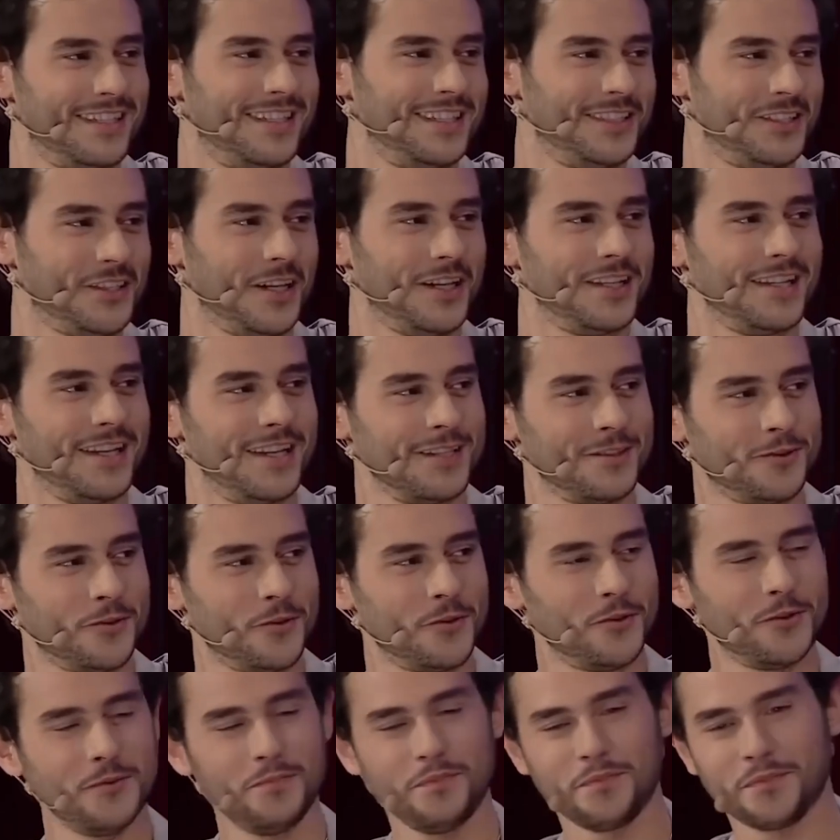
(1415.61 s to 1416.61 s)
Sinan'ı
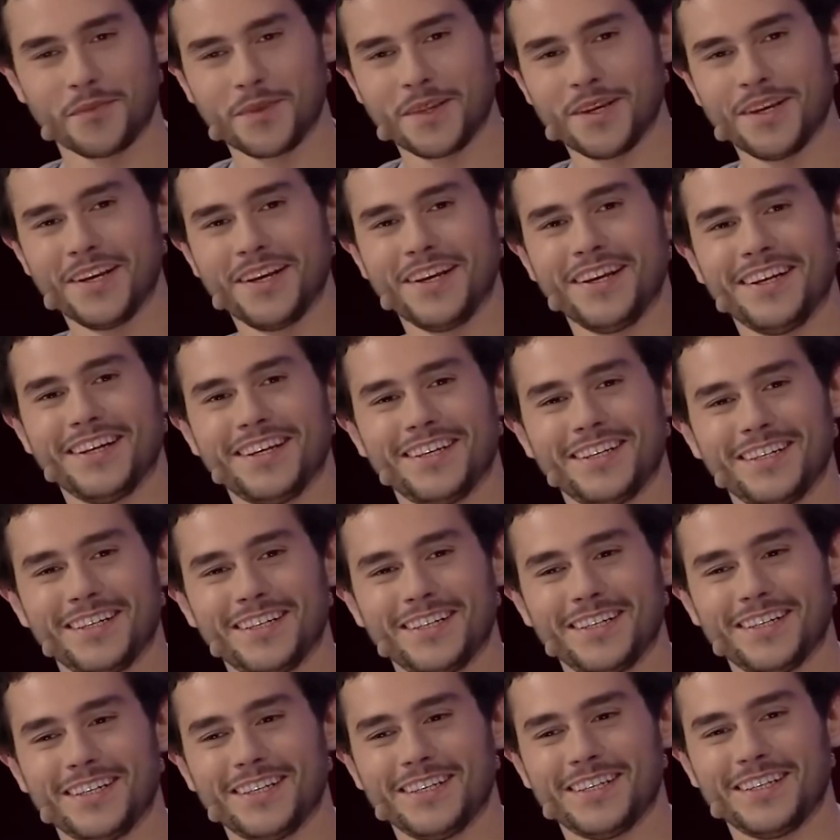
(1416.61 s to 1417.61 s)
canlandırıyordum. Evet.
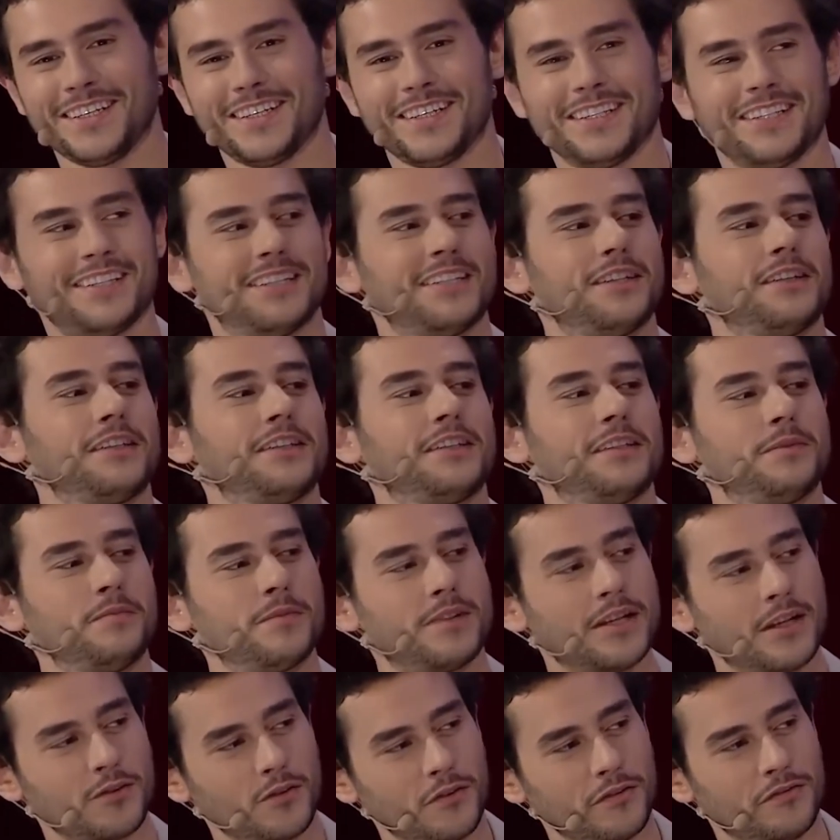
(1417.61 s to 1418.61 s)
Çok da ee, güzeldi. Ee,
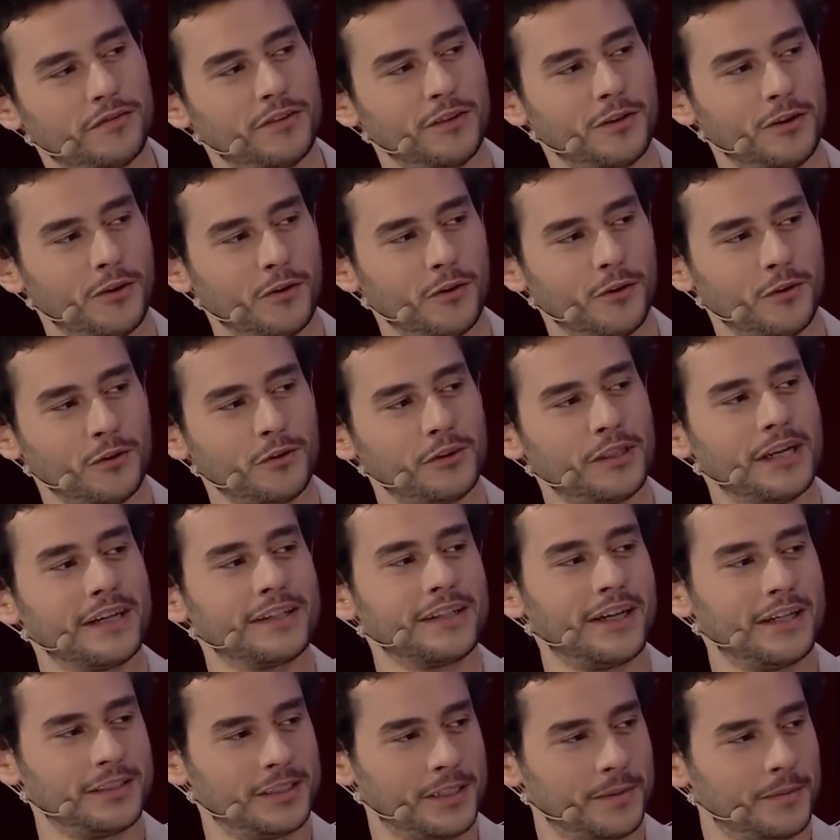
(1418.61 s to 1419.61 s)
şimdi sezon finali
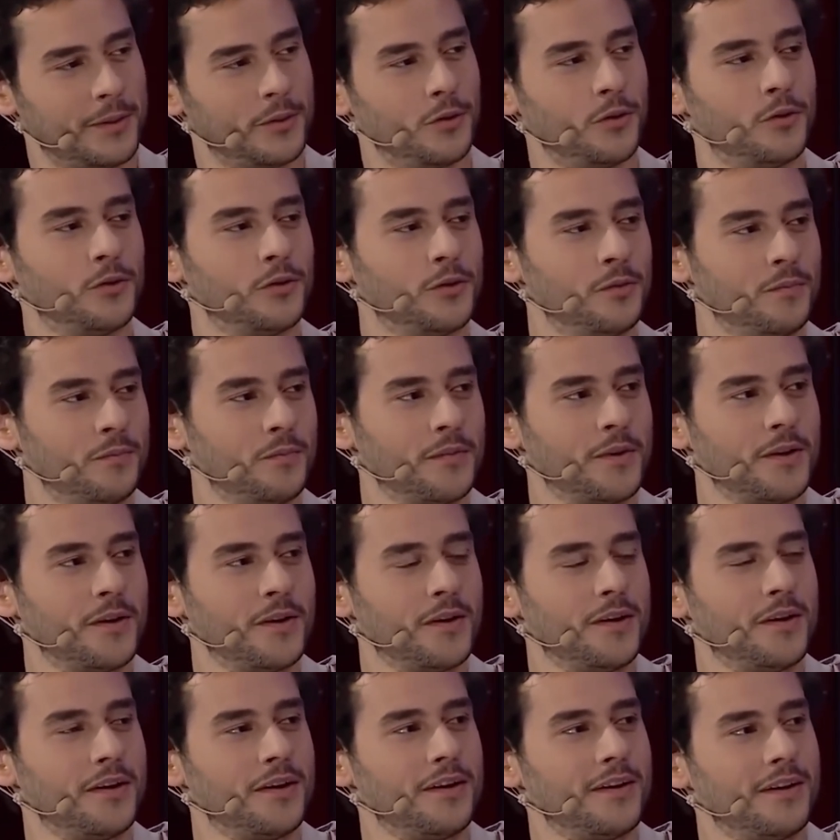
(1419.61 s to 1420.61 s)
oldu. Tekrar Cem'e döndüm
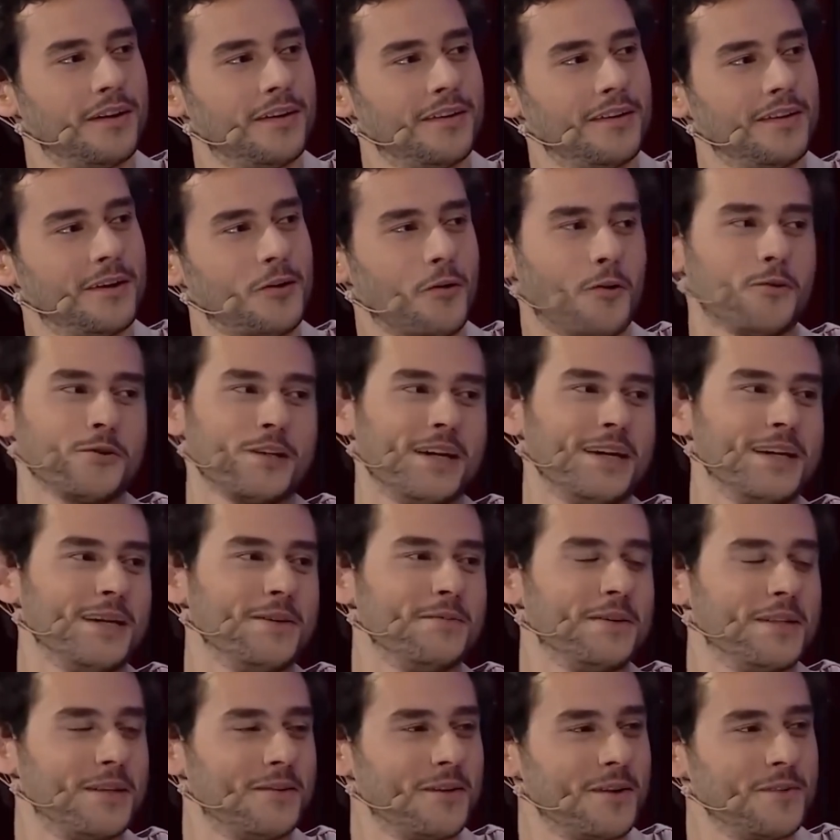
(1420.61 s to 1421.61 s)
e,
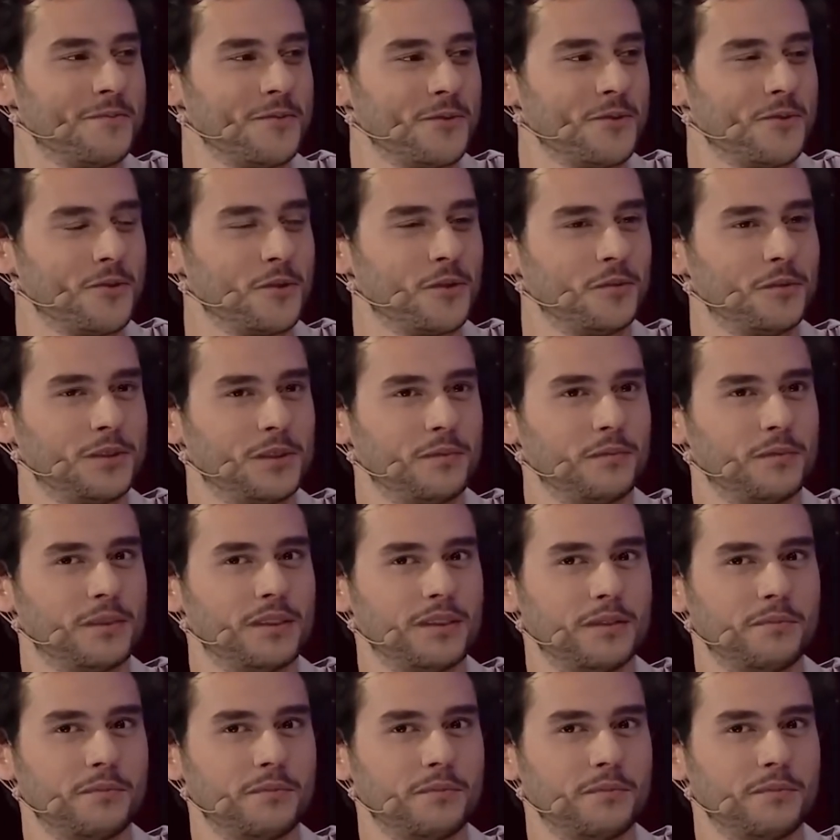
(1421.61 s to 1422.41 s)
konserlerime devam ediyorum.